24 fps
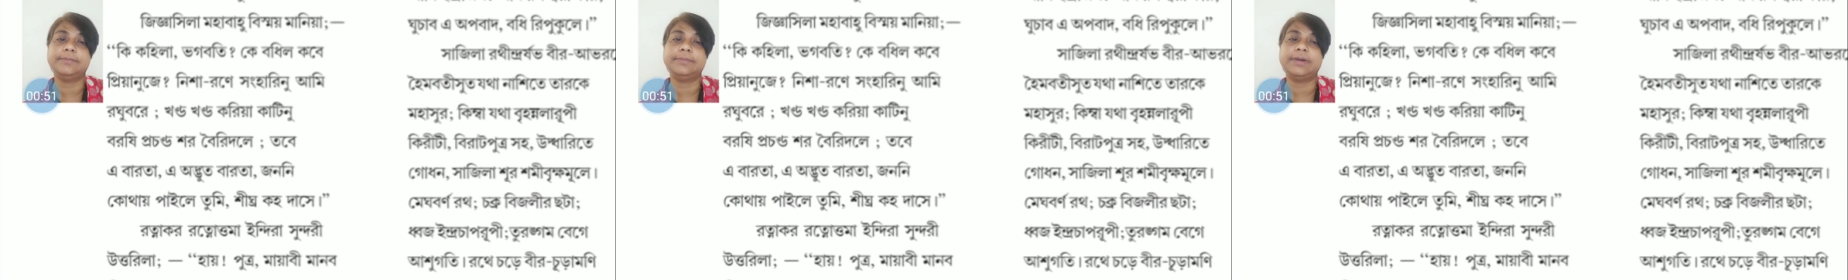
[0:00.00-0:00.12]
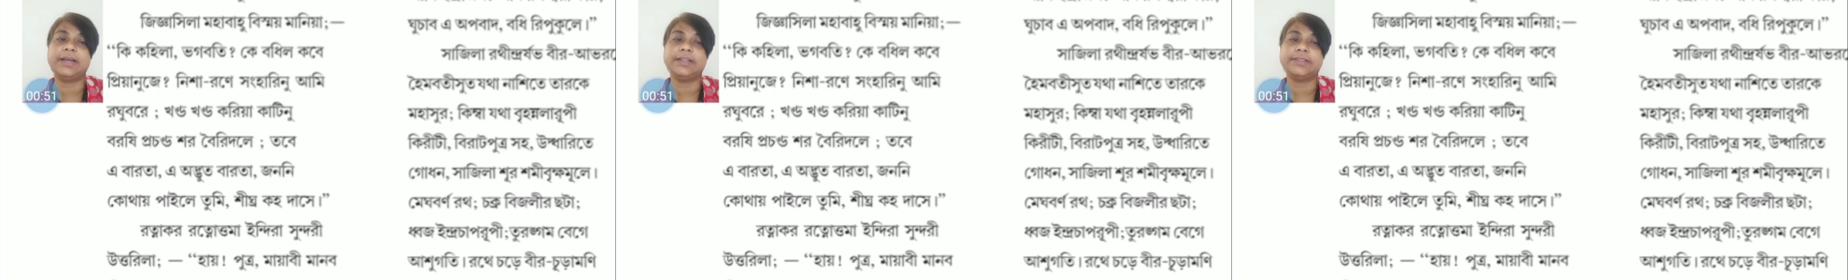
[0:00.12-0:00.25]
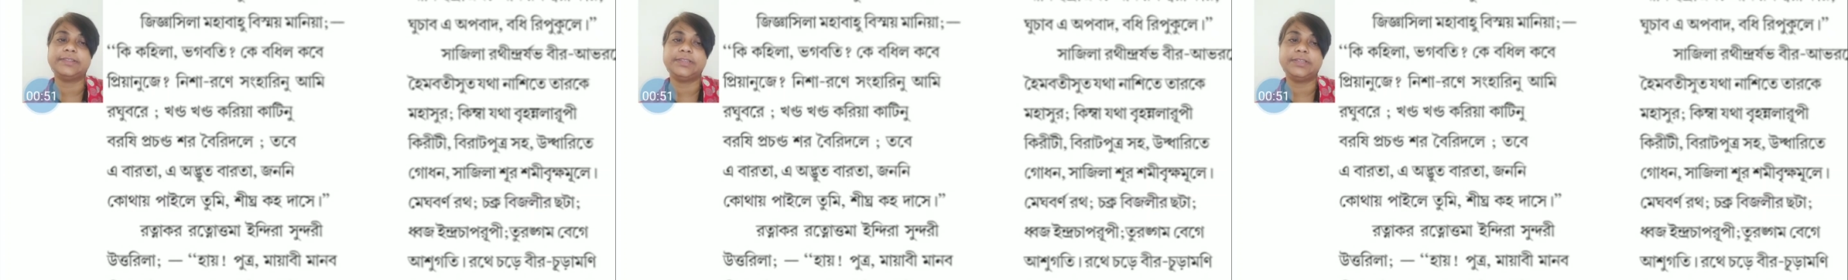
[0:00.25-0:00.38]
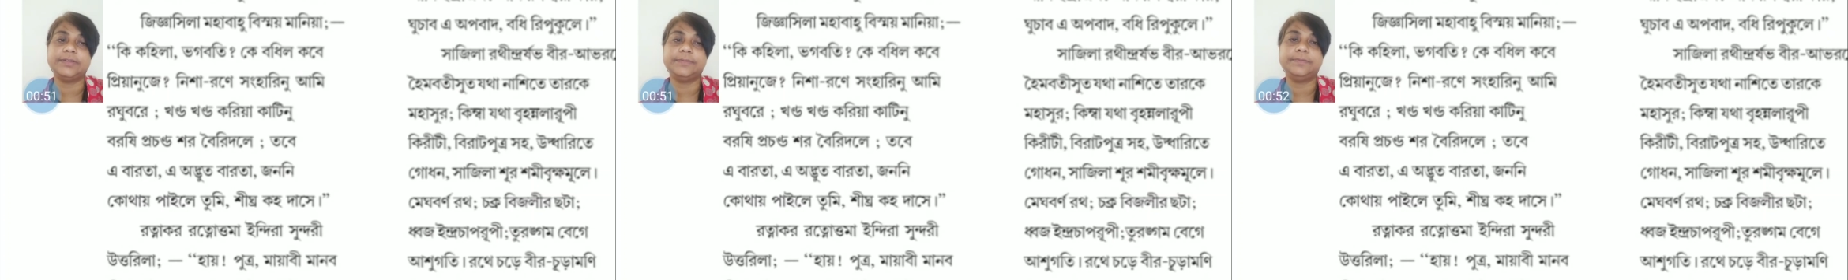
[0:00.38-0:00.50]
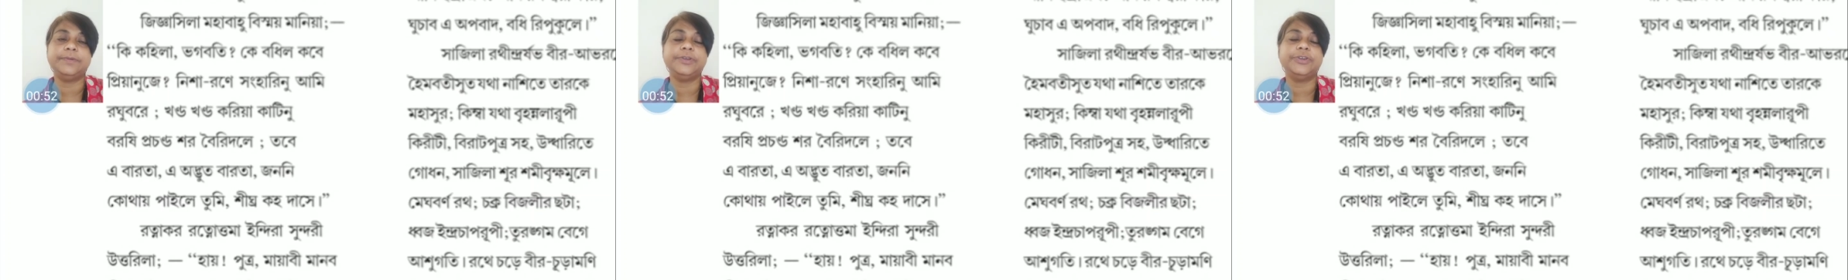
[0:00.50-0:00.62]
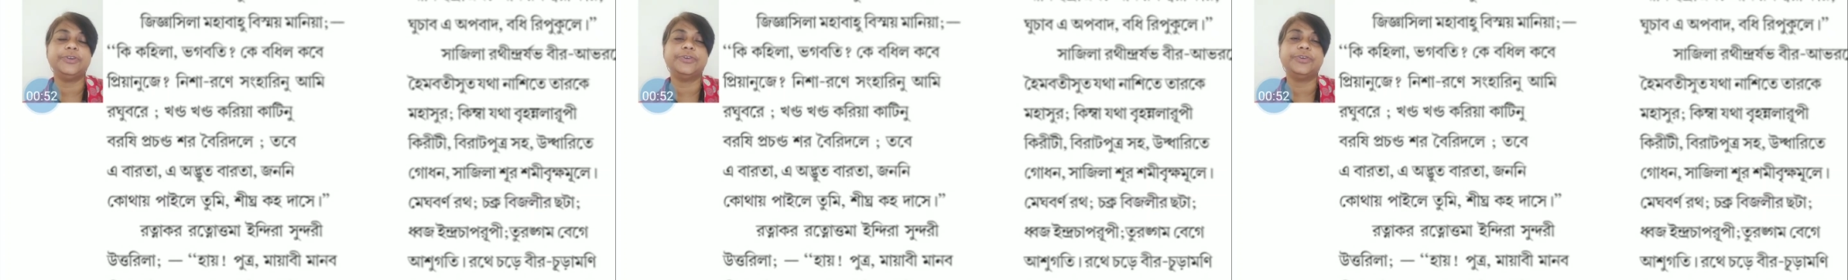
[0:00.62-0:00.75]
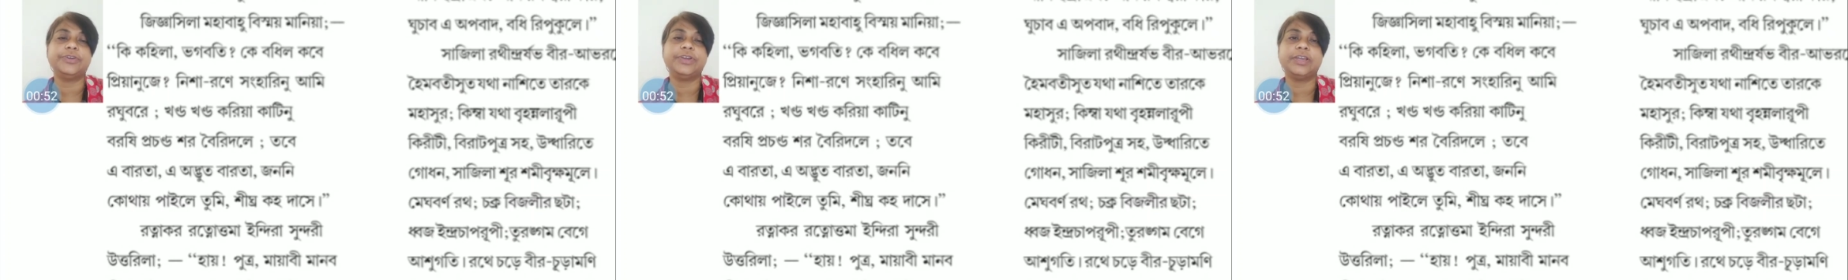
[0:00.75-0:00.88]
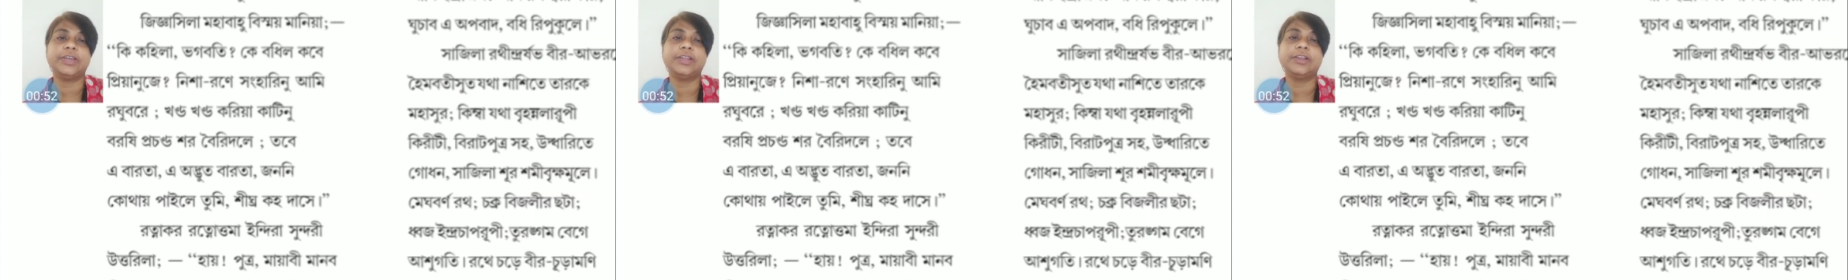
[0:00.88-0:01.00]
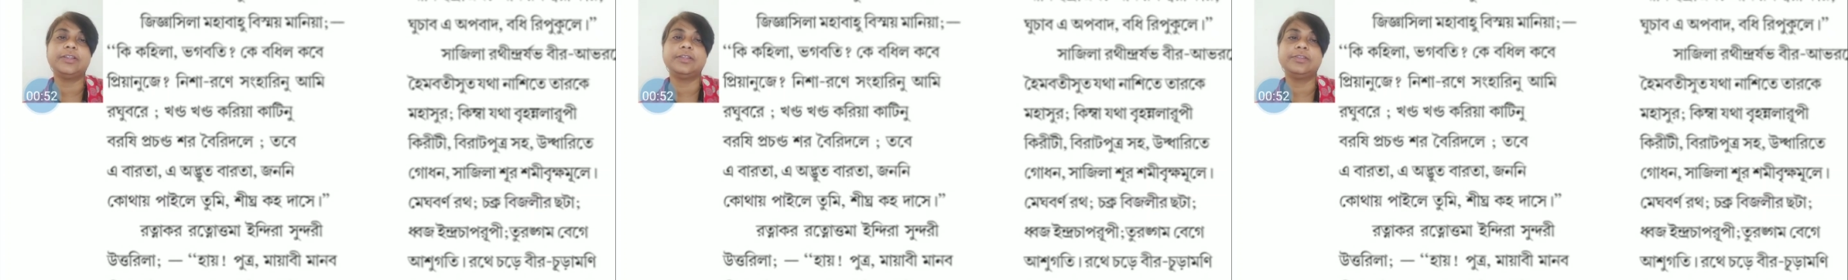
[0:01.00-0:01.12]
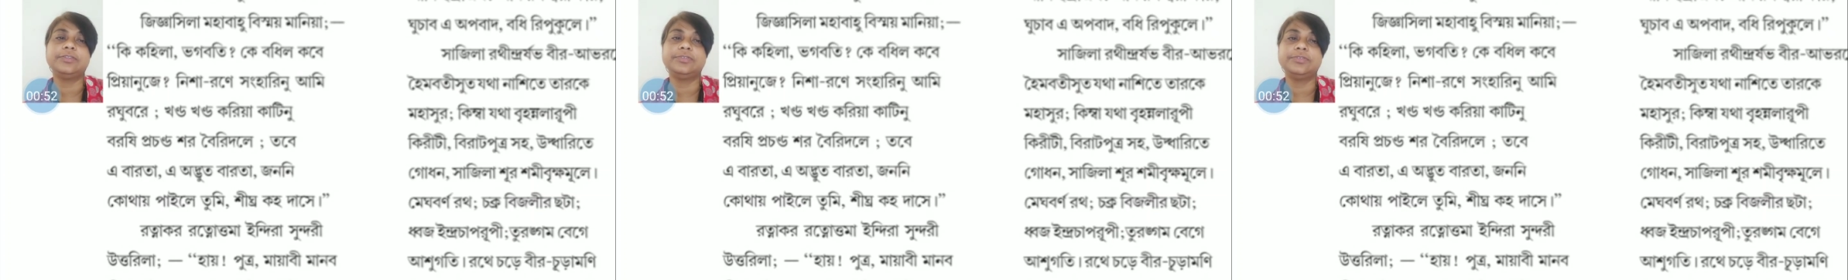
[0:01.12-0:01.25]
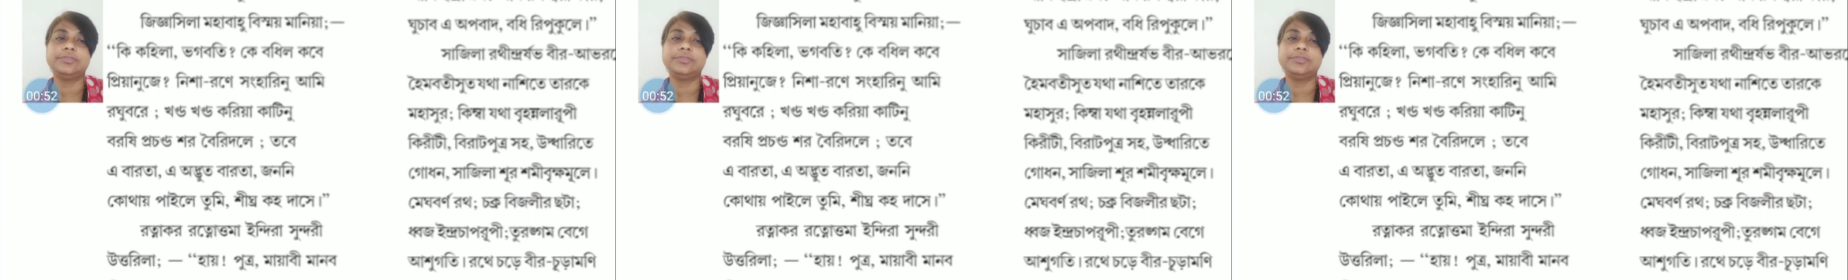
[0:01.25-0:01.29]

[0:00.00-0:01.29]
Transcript: ভাতৃবিয়োগের